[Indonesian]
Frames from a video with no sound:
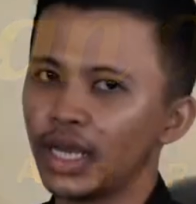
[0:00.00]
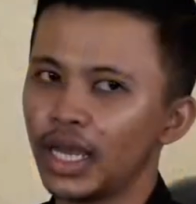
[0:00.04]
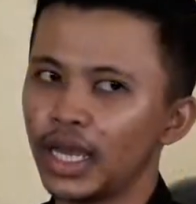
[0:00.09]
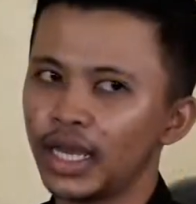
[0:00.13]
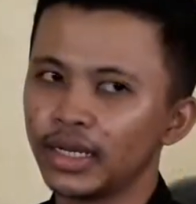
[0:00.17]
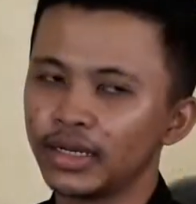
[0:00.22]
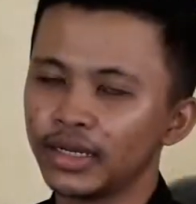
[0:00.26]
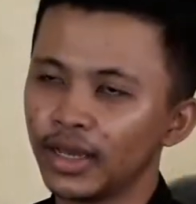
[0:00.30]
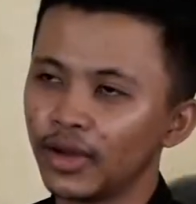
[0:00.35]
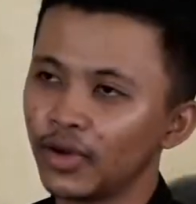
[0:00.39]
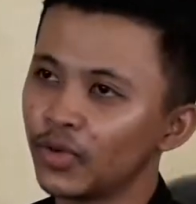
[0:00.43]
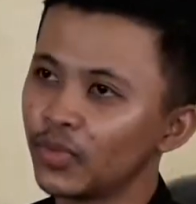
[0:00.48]

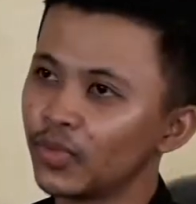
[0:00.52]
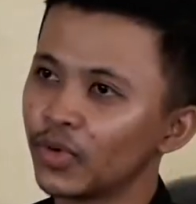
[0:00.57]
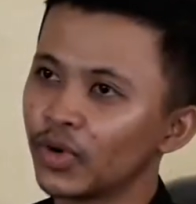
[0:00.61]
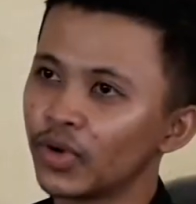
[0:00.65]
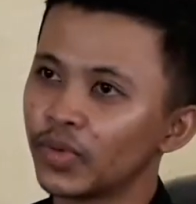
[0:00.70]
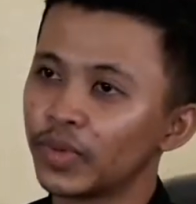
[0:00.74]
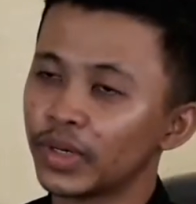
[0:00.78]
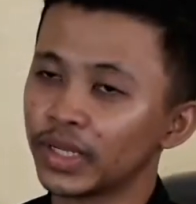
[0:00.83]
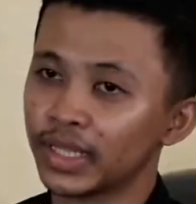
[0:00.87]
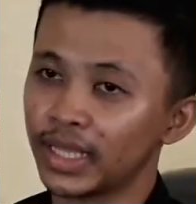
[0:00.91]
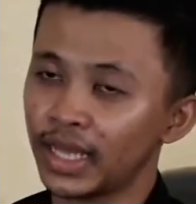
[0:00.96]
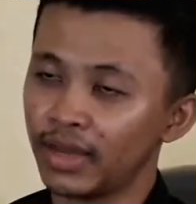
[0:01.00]
hadiah umroh
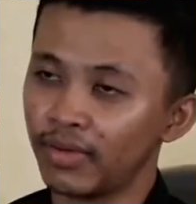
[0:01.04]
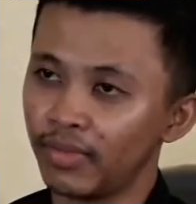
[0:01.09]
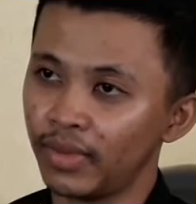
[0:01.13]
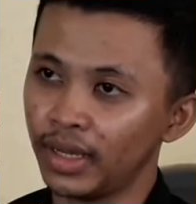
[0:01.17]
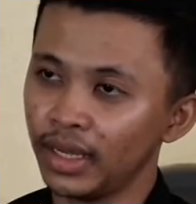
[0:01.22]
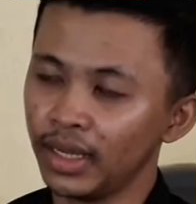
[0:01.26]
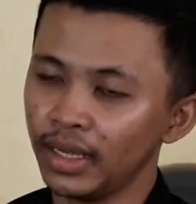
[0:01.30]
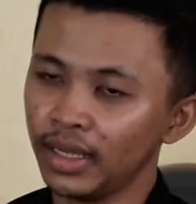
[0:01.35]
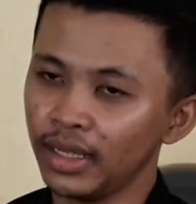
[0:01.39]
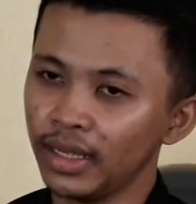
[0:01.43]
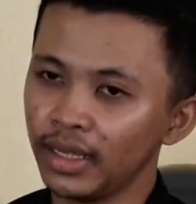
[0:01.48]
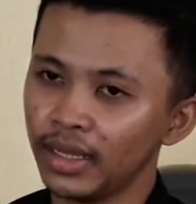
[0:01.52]

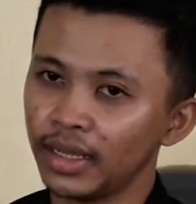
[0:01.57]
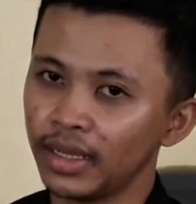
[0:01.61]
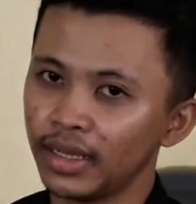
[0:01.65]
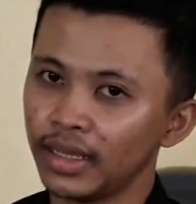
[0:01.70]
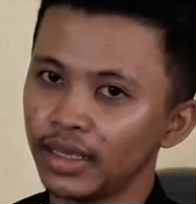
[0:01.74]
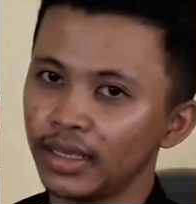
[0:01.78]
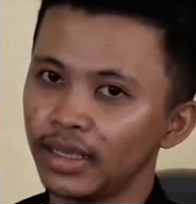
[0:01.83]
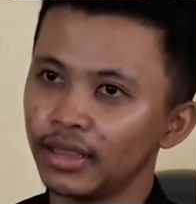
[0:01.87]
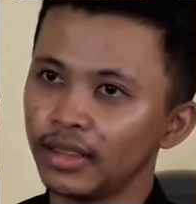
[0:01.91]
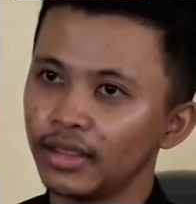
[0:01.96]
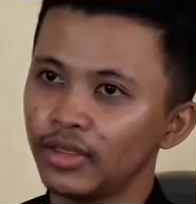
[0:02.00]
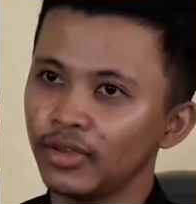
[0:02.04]
pertama
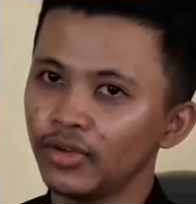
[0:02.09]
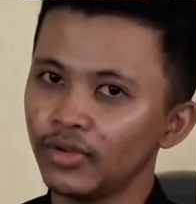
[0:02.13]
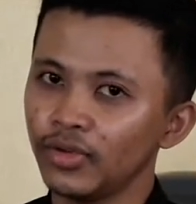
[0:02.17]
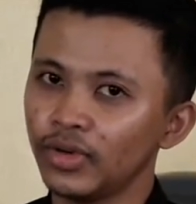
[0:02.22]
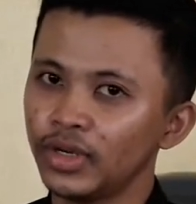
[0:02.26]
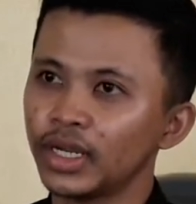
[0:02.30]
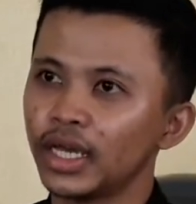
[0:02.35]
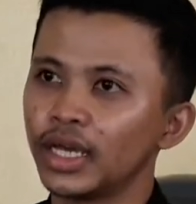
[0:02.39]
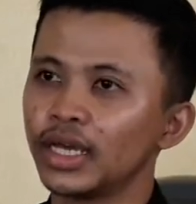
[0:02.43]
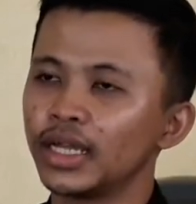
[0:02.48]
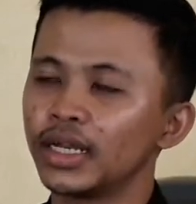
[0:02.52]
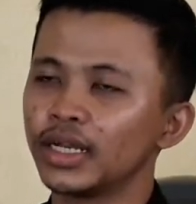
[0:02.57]
itu
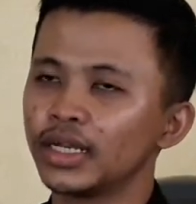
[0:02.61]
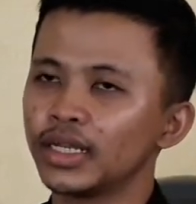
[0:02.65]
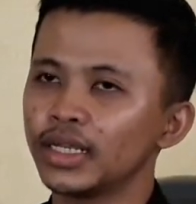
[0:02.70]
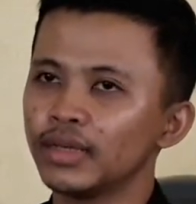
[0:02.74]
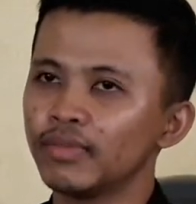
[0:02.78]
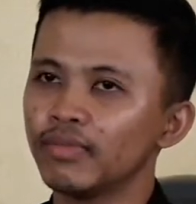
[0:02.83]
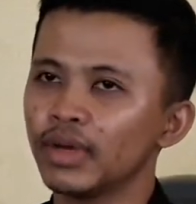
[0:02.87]
dari